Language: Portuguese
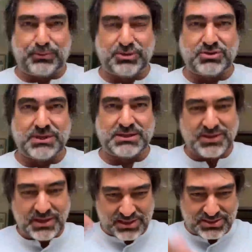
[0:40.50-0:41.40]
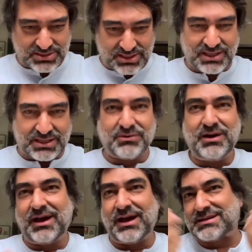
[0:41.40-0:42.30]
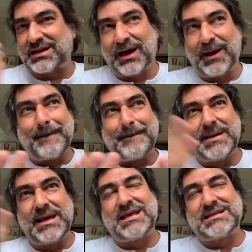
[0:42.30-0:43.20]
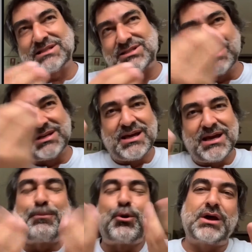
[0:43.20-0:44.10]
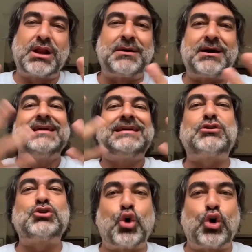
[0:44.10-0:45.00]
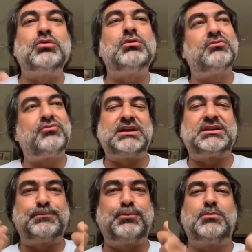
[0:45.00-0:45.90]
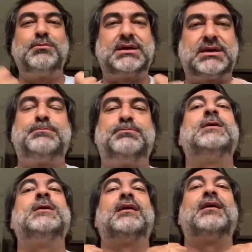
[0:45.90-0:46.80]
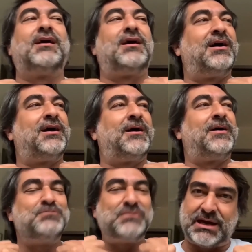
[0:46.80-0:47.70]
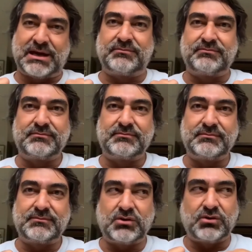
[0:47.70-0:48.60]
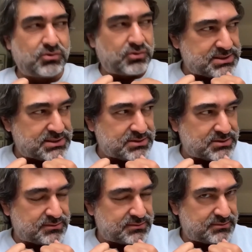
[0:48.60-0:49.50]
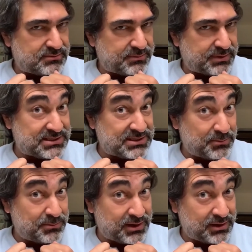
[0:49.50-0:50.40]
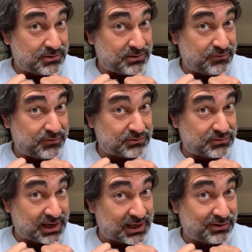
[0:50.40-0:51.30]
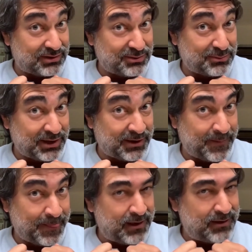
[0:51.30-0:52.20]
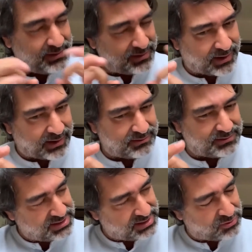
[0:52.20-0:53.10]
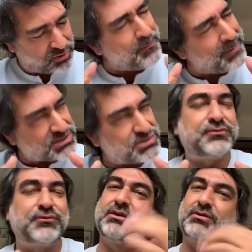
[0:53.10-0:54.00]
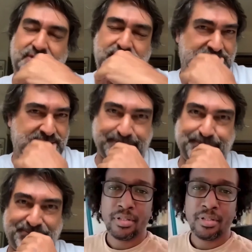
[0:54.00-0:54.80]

é por isso mesmo que a gente tem então essa beleza de programa que é todo feita por uma equipe uh, negra, ou quase isso. Parece que tem um branco infiltrado ali no meio. Vem cá, Diego, como é que isso foi acontecer?